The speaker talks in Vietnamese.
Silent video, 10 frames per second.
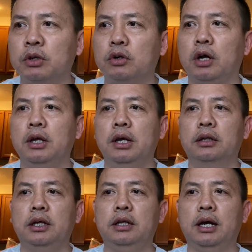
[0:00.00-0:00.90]
Rồi
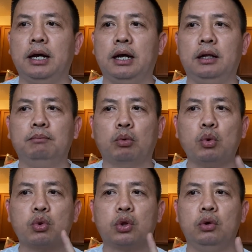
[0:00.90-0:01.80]
thì à, một
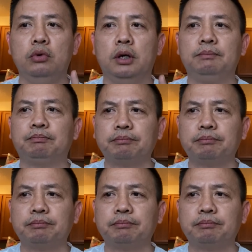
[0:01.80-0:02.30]
chút xíu nữa